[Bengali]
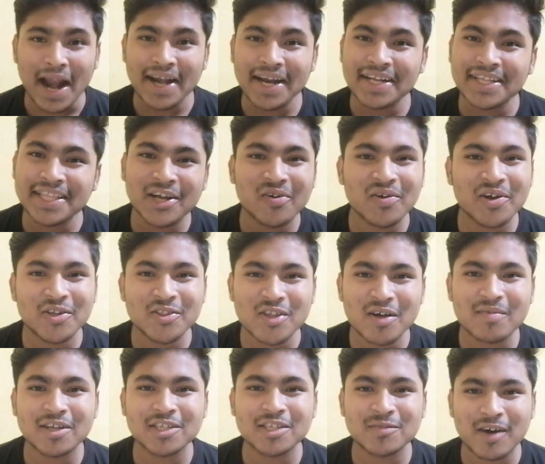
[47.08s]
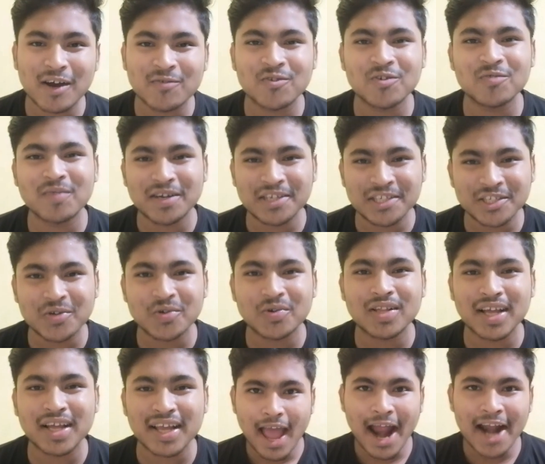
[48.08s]
ব্র্যান্ডিং দেখেও কিন্তু আমরা স্মার্টফোন পারচেস
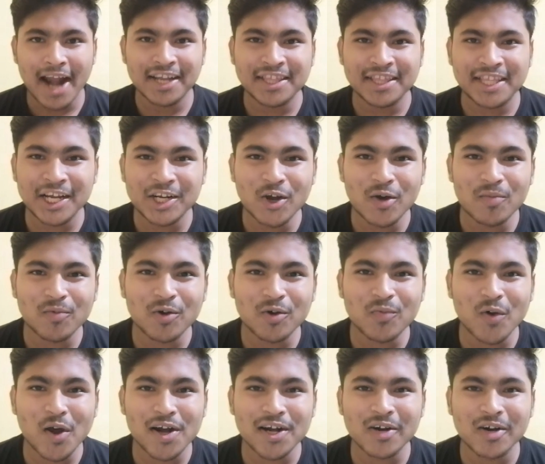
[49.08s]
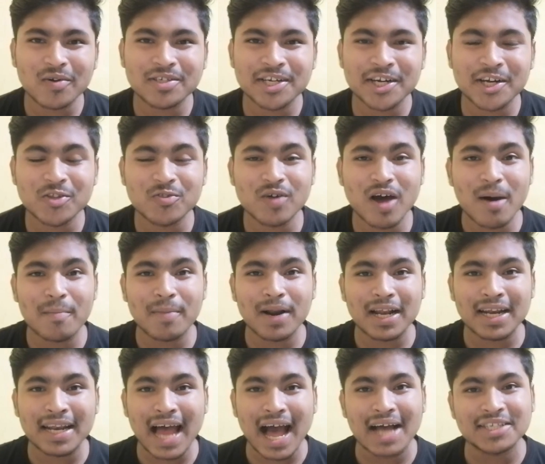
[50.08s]
করে থাকি অ্যান্ড তিন নম্বর পয়েন্টে রয়েছে কিন্তু
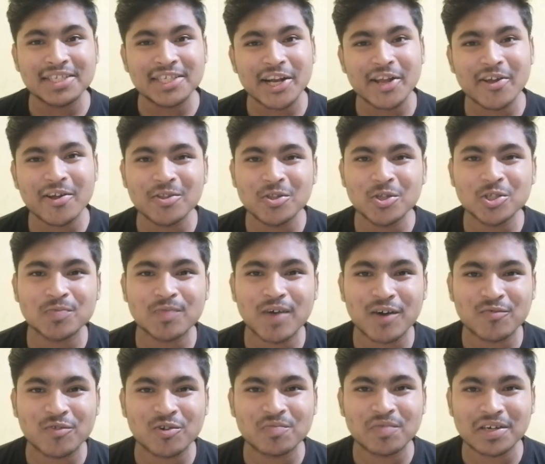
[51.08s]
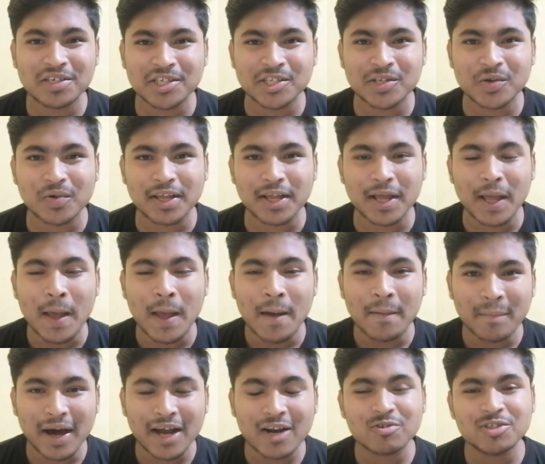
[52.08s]
আমরা না জেনে কিন্তু স্মার্টফোন পারচেস করি
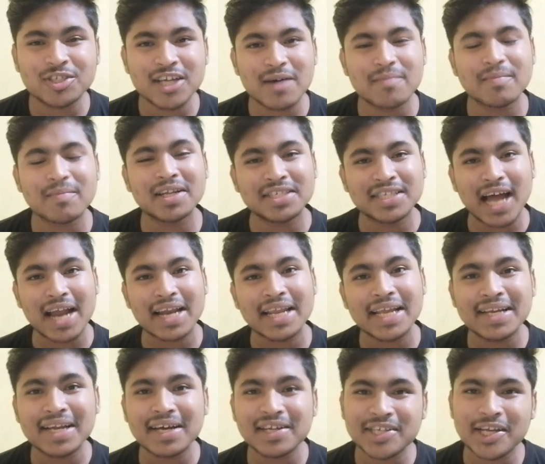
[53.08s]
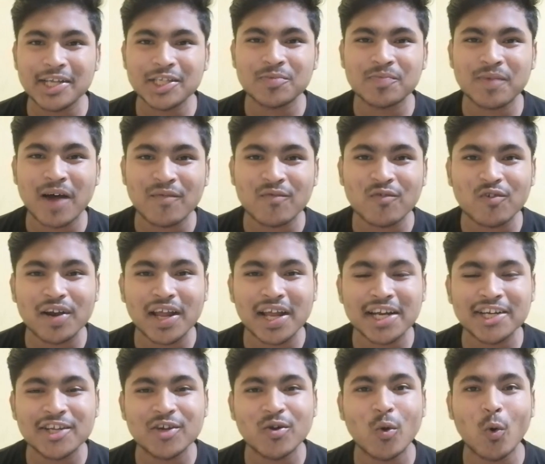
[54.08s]
মানে হচ্ছে আমরা জানি না যে স্মার্টফোনটা
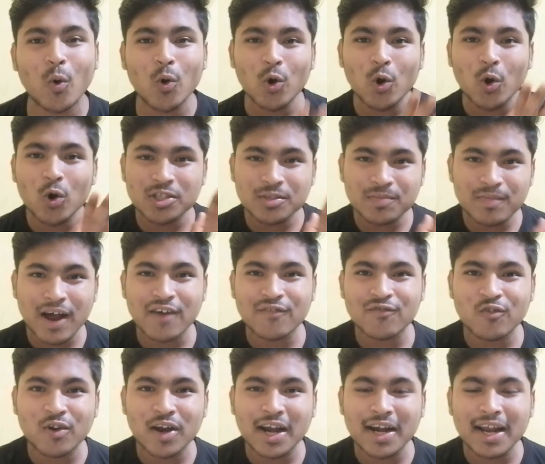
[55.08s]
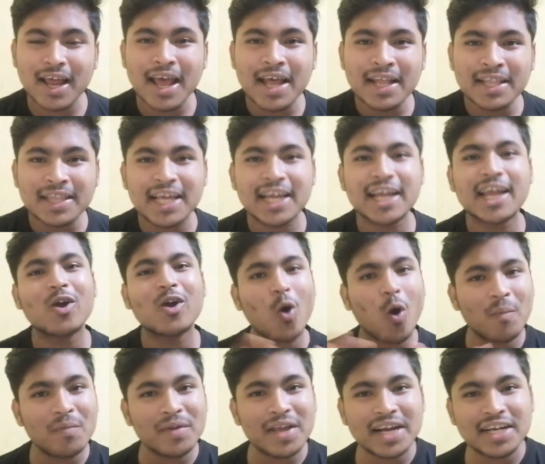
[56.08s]
একটি অন্য স্মার্টফোনের থেকে
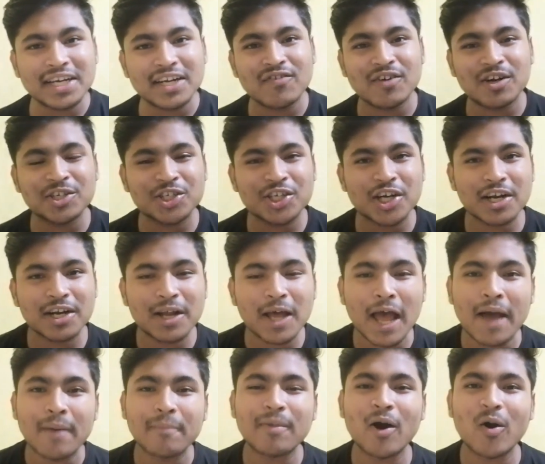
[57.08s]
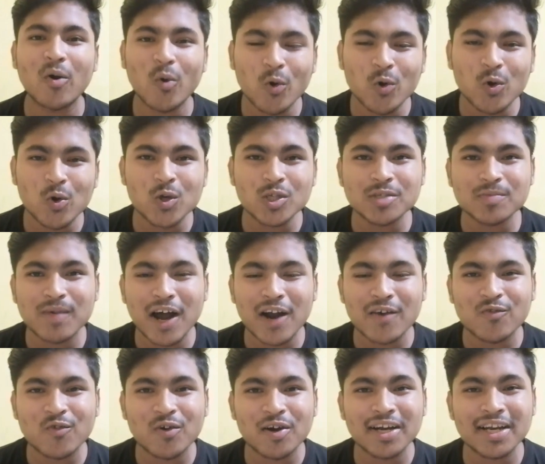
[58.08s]
কপি একটি ভার্সন বা অন্য
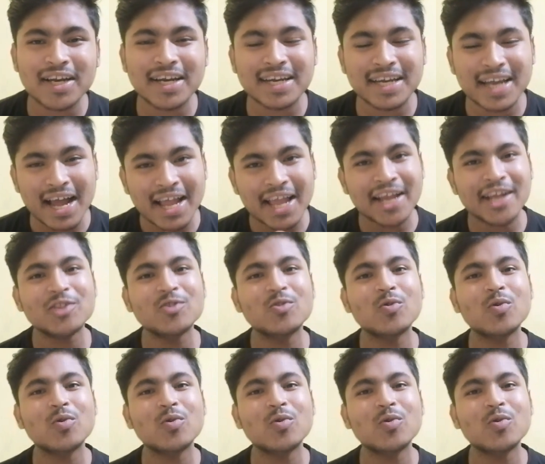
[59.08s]
স্মার্টফোনটাকে